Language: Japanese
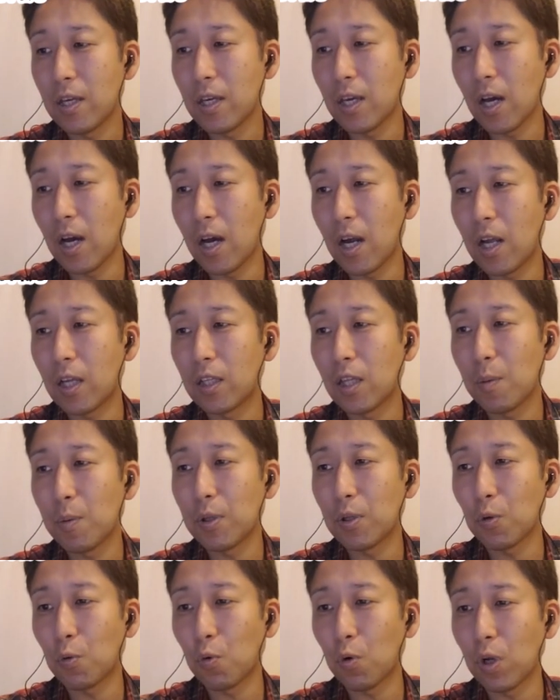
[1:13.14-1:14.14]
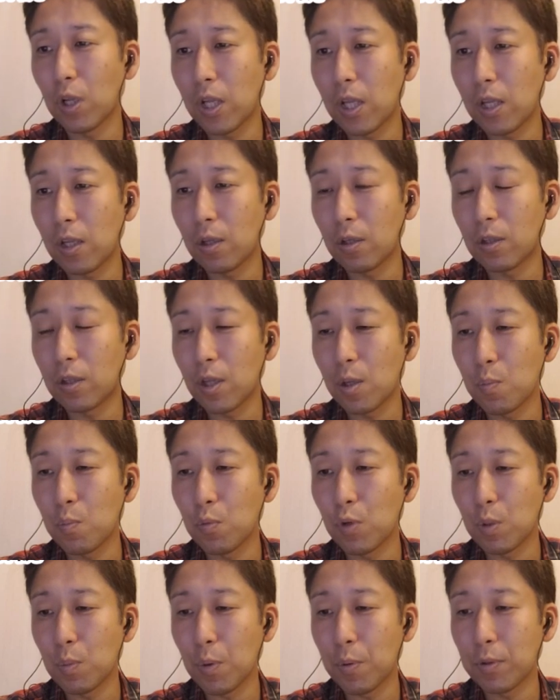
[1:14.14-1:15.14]
いや改めてこれね全
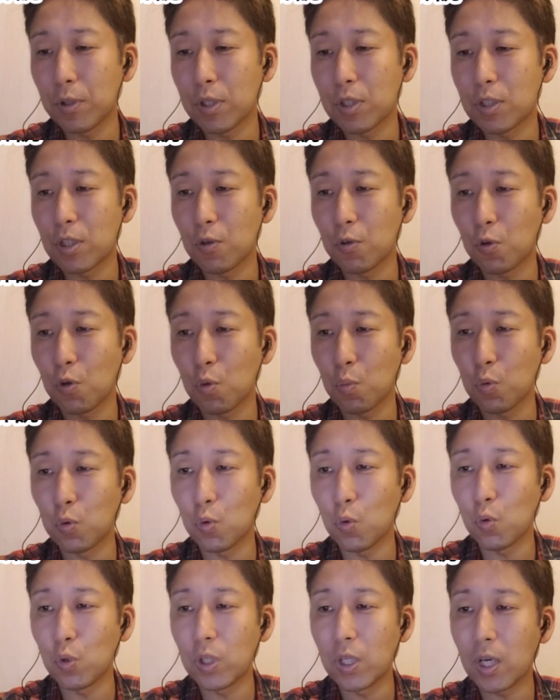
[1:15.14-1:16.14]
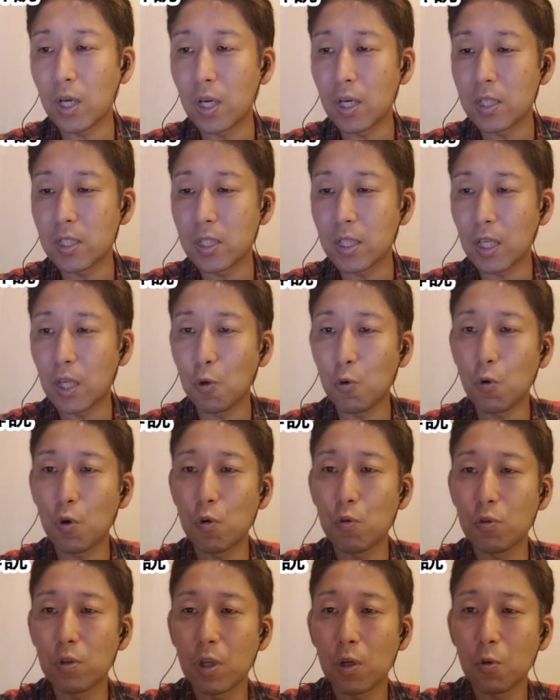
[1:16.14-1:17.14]
部今まで知ってる曲もどんな感じで聞こ
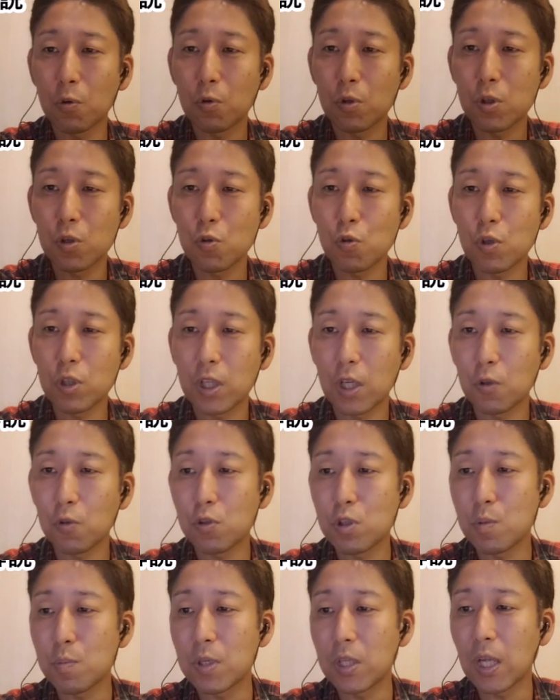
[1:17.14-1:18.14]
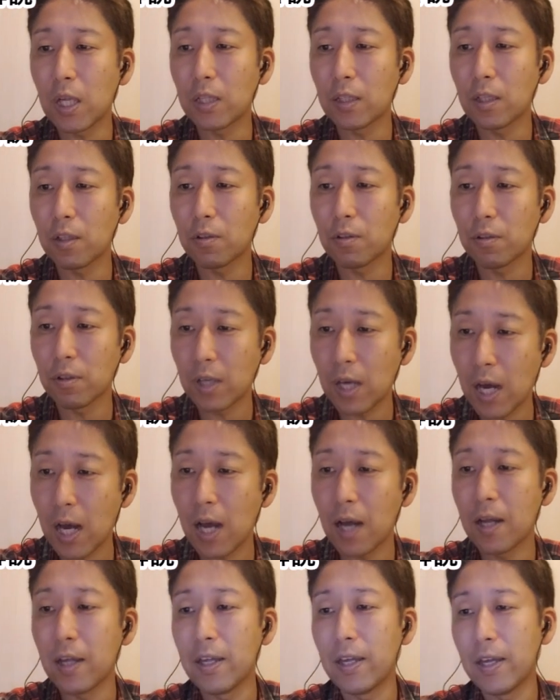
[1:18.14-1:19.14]
えるんだろうと非常に楽しみなんです
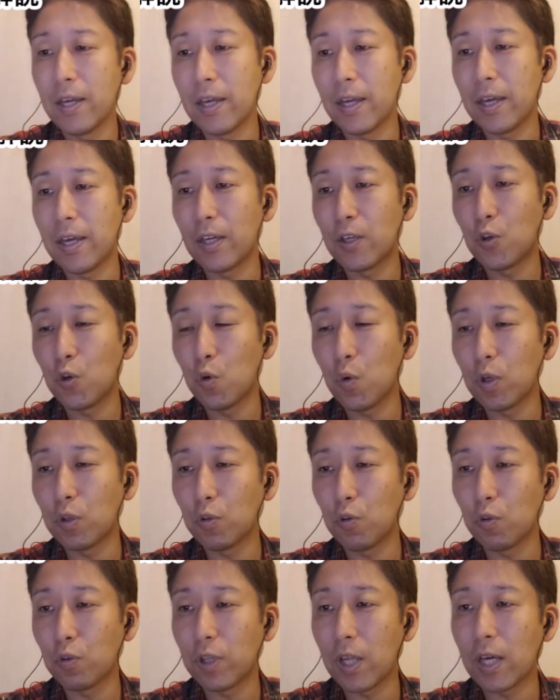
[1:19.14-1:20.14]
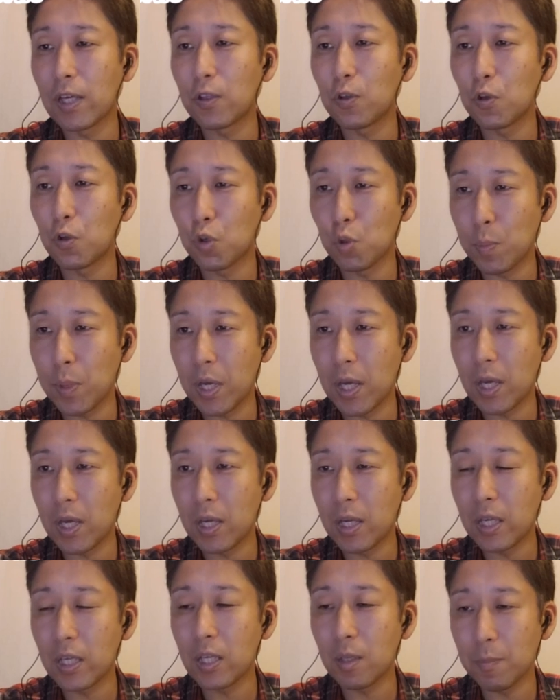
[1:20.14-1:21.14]
が、えー、今日はその3曲目
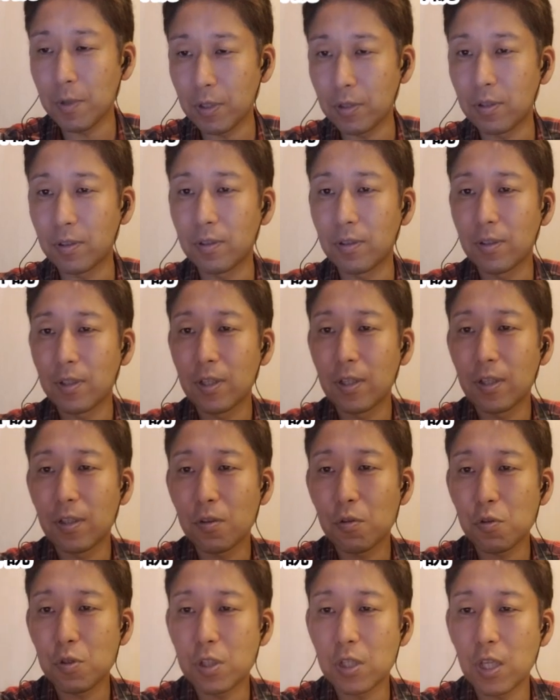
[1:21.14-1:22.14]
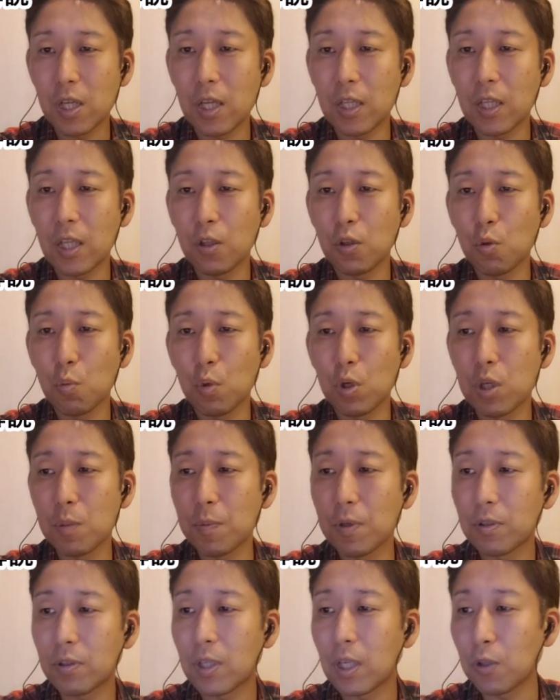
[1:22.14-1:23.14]
いきますそして何度も言い
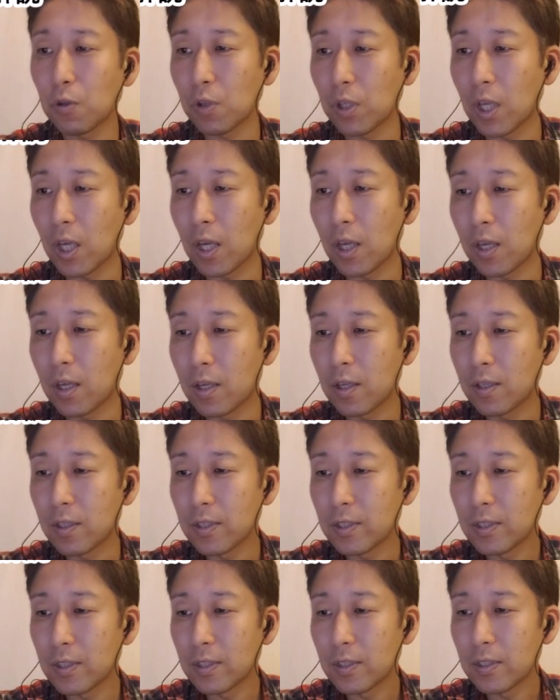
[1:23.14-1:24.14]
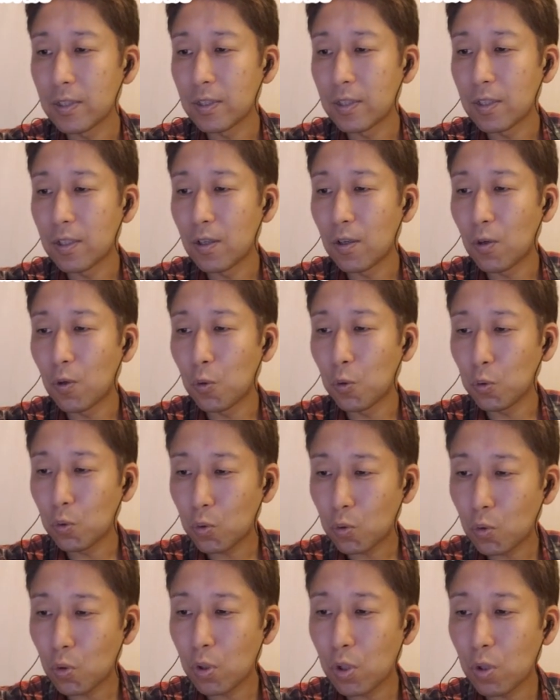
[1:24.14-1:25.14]
ますけどね本
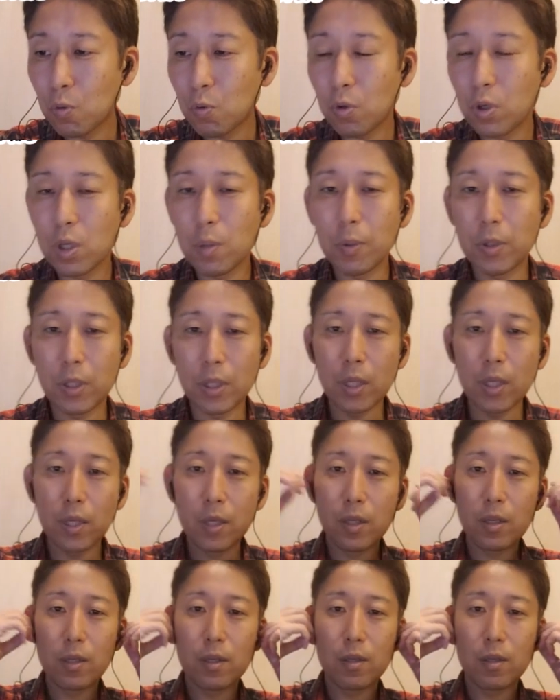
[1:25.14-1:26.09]
当にこれ今ね